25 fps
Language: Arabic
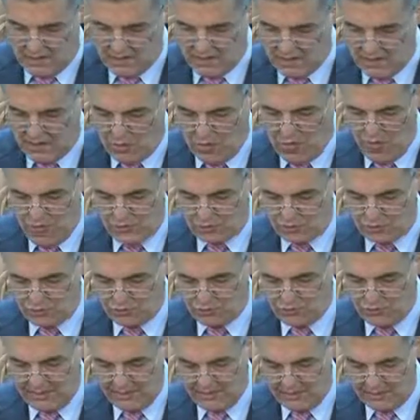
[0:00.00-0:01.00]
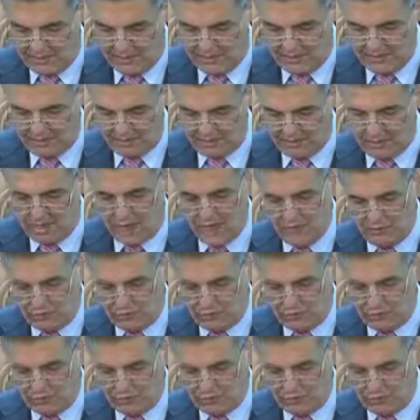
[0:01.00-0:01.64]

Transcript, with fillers: زوروا شهادات